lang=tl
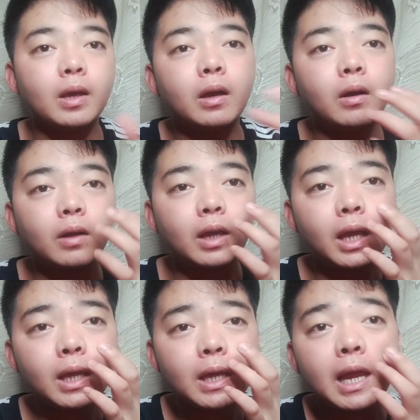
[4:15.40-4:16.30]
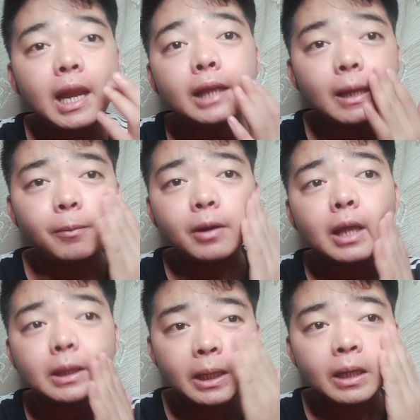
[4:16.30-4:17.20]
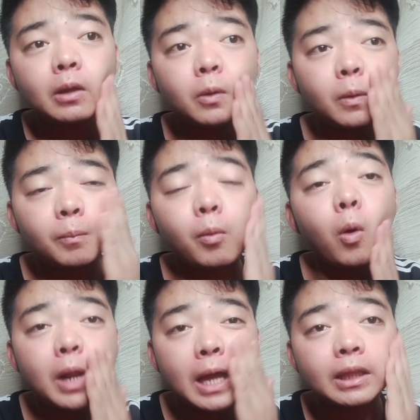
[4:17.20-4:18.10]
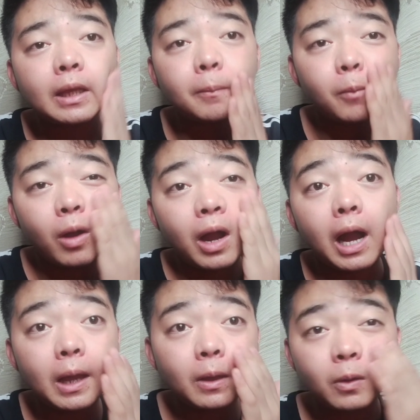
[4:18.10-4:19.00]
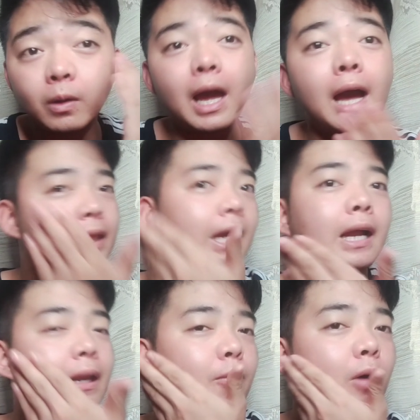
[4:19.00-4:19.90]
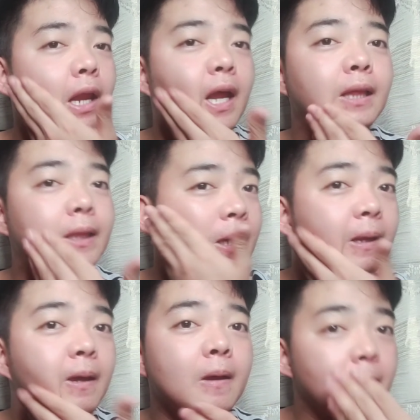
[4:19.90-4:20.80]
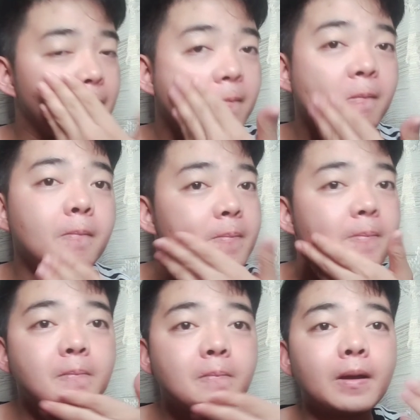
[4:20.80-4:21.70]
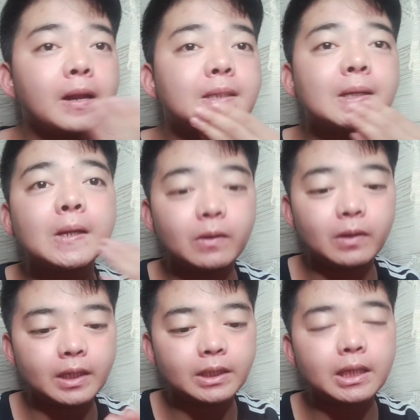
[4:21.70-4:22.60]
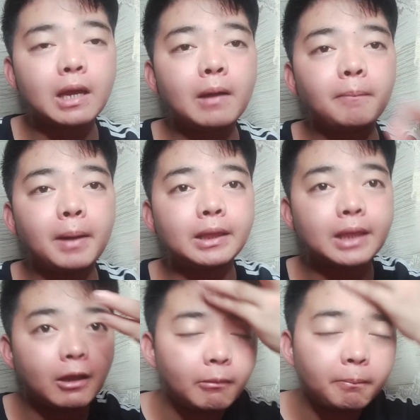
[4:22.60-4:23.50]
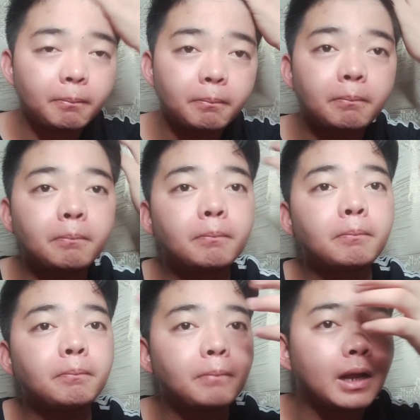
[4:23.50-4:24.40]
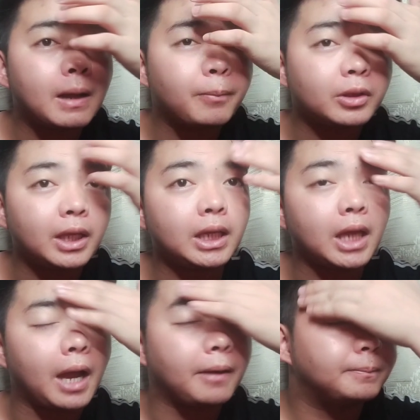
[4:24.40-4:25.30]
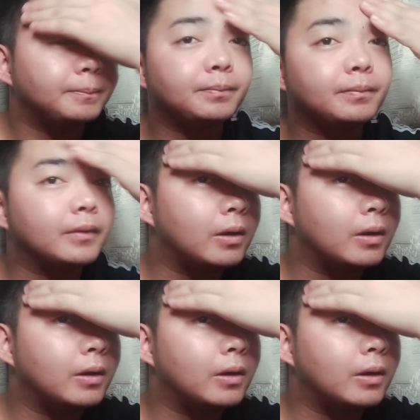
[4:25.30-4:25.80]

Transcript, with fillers: Okay? Lagyan po natin yung buo nating mukha, yung lahat talaga ng mukha natin para sa gayo is pantay yung pagkaputi niya. No?